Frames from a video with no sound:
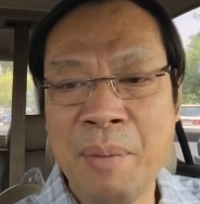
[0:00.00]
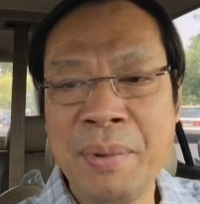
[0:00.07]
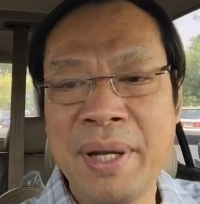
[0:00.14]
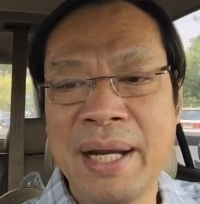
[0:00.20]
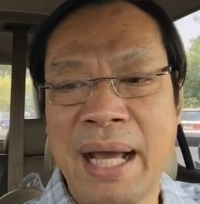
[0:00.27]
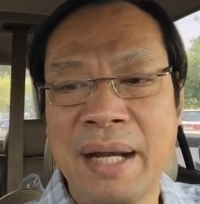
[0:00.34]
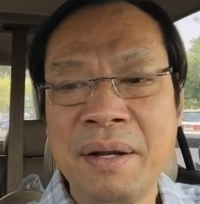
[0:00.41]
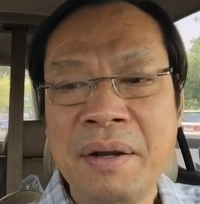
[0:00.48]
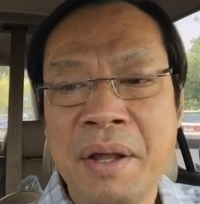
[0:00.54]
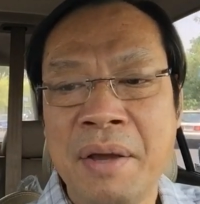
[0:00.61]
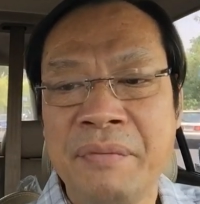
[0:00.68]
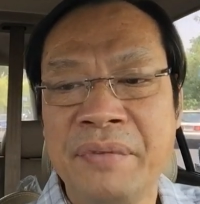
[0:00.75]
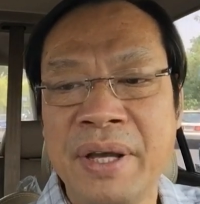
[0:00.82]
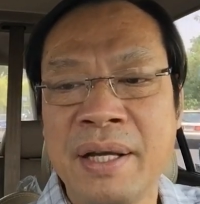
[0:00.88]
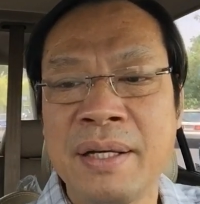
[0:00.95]
Trong hình ảnh,
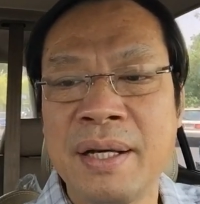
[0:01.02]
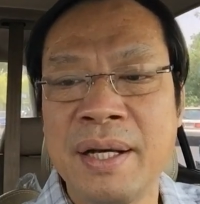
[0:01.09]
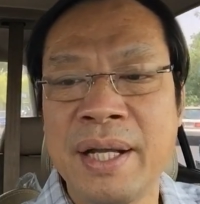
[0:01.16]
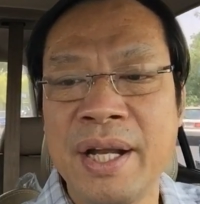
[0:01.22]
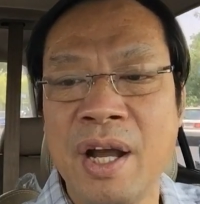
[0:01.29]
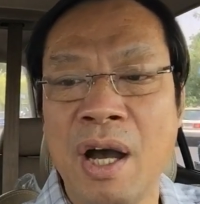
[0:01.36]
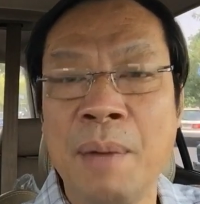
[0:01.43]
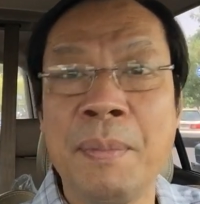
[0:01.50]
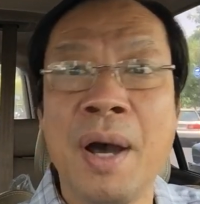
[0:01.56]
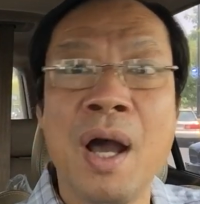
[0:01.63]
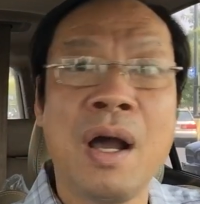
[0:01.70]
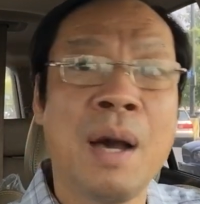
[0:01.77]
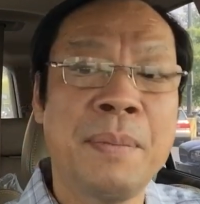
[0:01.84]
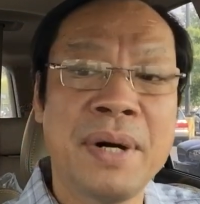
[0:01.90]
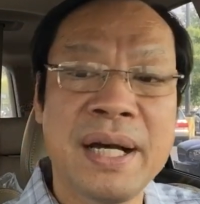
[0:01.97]
Việt Hương khi đó
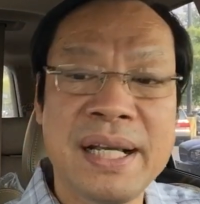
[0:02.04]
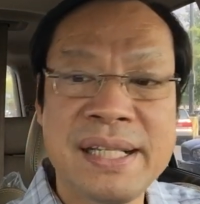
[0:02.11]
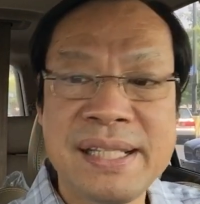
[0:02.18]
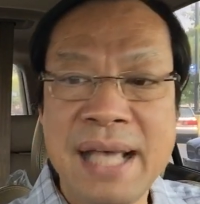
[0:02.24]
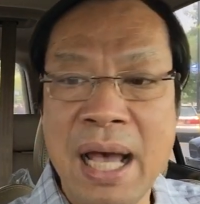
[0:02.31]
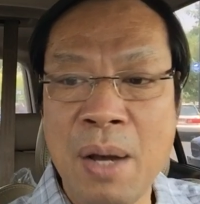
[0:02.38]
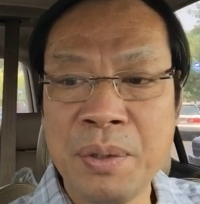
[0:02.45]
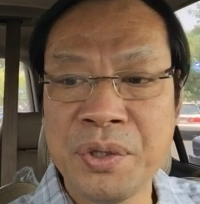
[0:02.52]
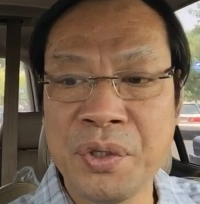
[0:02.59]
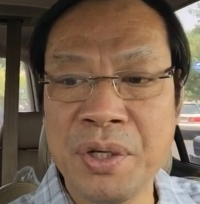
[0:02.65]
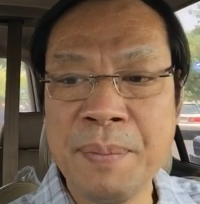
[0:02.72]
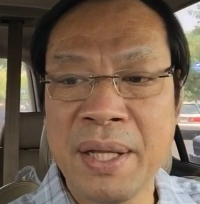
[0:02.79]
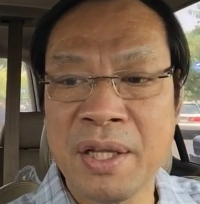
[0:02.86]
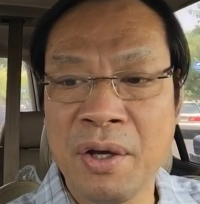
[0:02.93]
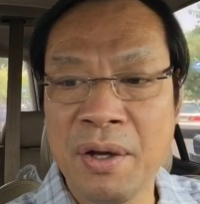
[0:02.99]
mới có 16
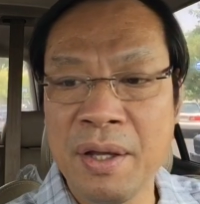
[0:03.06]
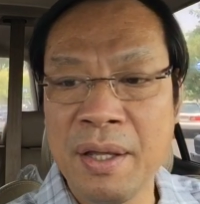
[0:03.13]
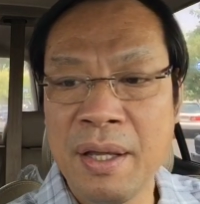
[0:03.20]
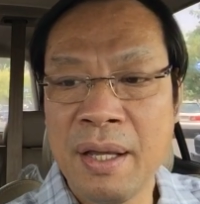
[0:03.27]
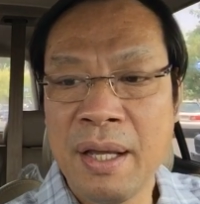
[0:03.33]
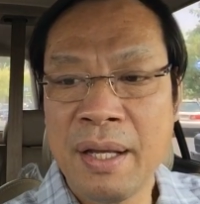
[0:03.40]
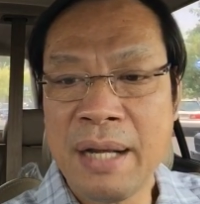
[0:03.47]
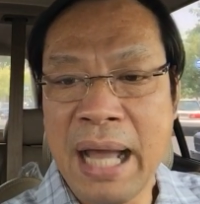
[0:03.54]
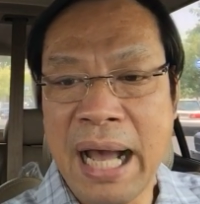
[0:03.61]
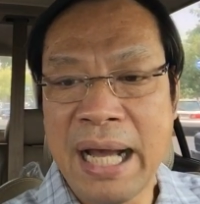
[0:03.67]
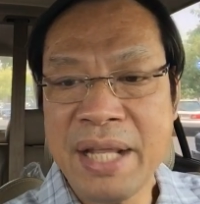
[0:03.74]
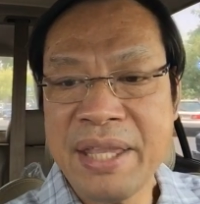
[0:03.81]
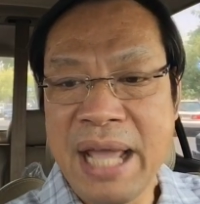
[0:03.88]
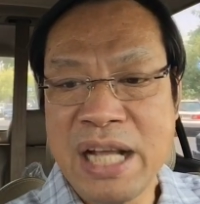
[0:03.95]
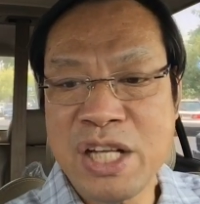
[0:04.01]
tuổi mà thôi,
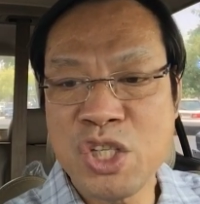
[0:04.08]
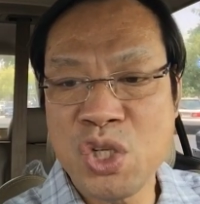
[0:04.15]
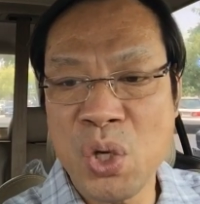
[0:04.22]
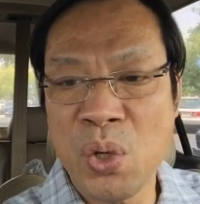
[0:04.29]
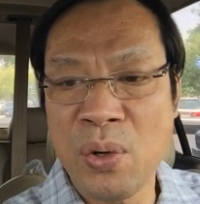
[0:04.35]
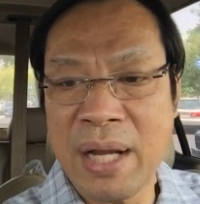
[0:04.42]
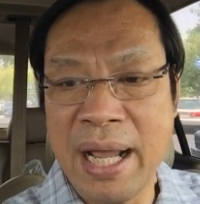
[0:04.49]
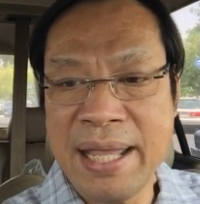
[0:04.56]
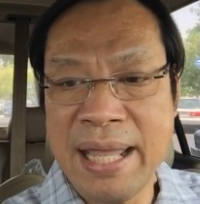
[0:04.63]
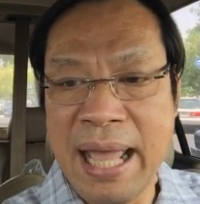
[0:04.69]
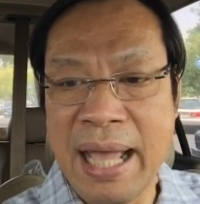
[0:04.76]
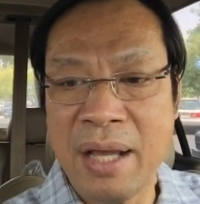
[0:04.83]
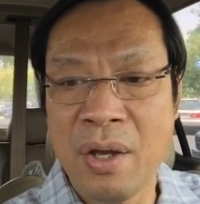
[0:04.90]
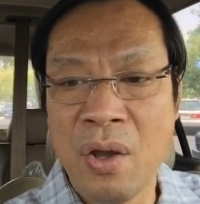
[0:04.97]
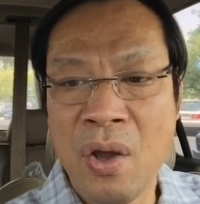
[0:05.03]
đã chạy show ca
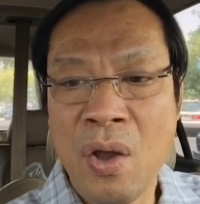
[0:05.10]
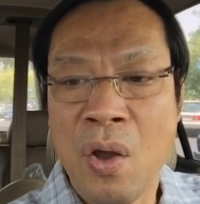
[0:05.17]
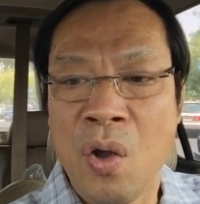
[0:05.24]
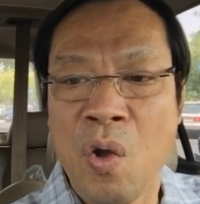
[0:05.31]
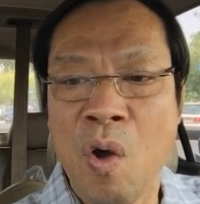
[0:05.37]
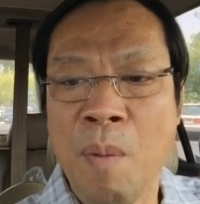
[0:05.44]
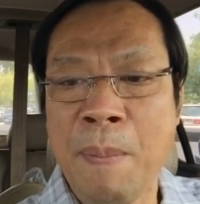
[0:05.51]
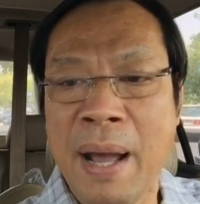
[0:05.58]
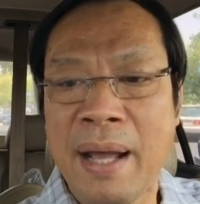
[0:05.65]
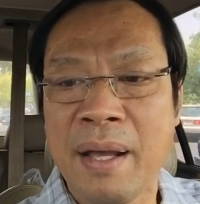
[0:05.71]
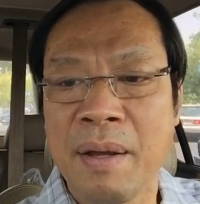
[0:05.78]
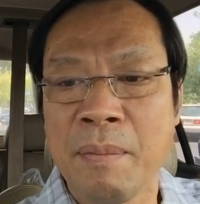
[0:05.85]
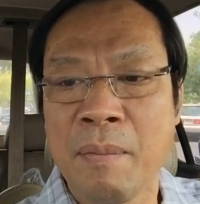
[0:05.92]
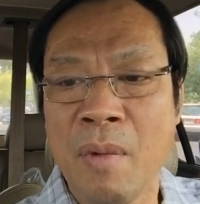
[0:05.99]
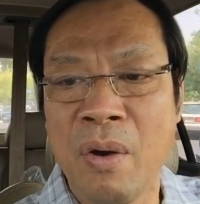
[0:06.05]
nhạc Cô mặc
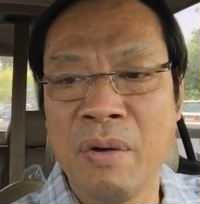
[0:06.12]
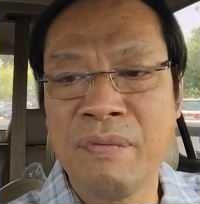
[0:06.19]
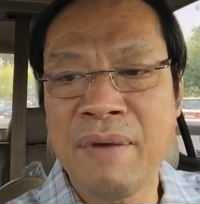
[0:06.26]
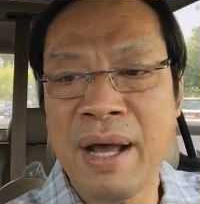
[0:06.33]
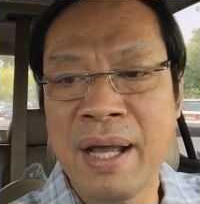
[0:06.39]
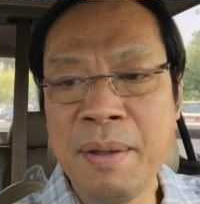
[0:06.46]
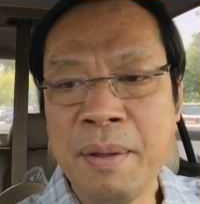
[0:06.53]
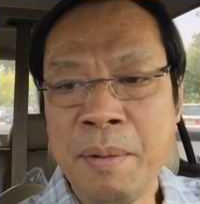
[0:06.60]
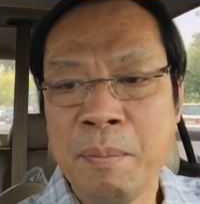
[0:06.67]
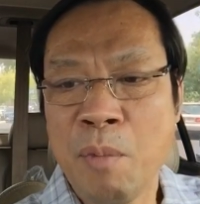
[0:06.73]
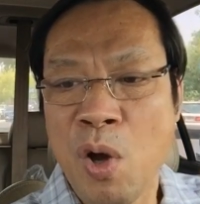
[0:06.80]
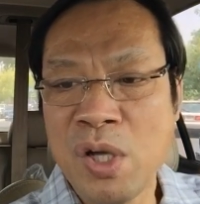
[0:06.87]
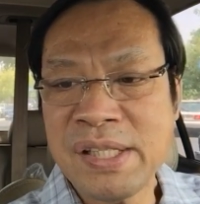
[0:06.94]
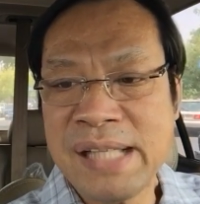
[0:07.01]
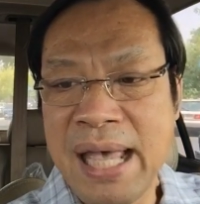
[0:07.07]
bộ váy
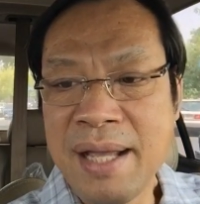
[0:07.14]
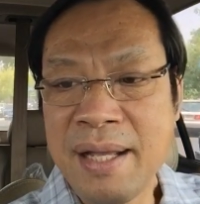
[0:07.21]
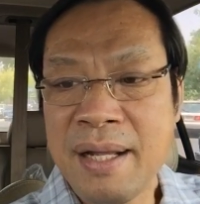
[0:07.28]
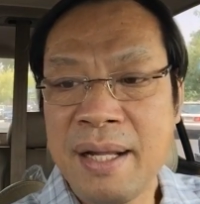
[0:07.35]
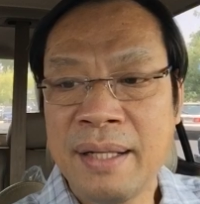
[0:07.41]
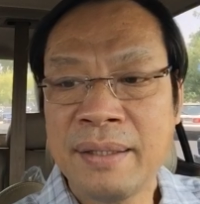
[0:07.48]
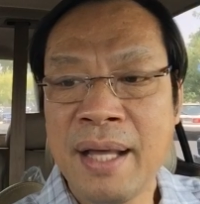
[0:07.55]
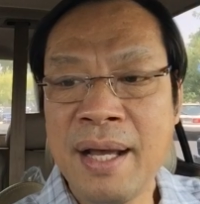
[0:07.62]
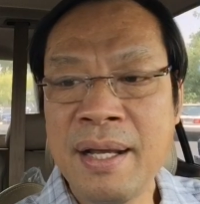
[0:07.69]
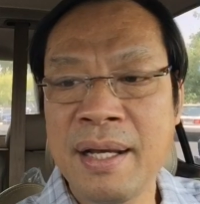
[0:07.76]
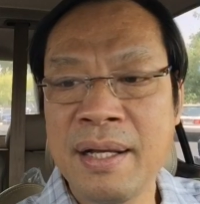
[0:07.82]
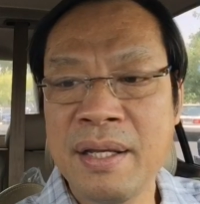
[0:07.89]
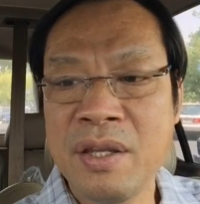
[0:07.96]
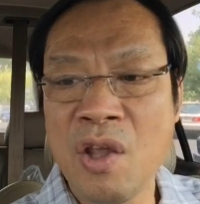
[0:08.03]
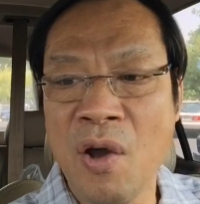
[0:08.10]
bó sát, thân
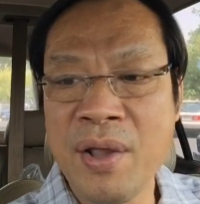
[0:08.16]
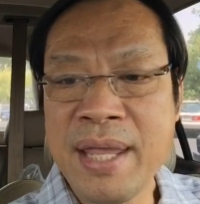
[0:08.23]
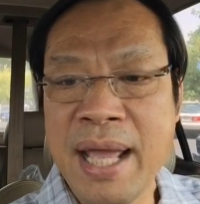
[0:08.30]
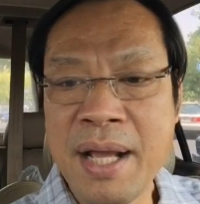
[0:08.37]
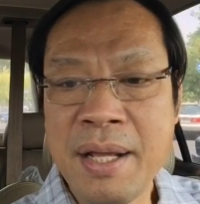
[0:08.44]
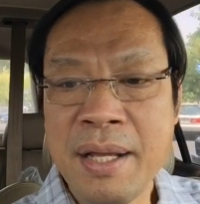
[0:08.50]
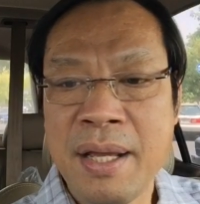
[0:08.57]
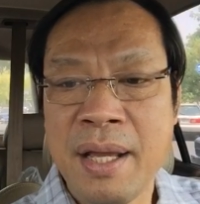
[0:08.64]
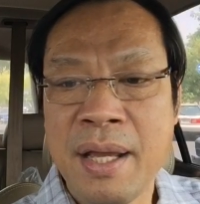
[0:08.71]
hình nhỏ nhắn,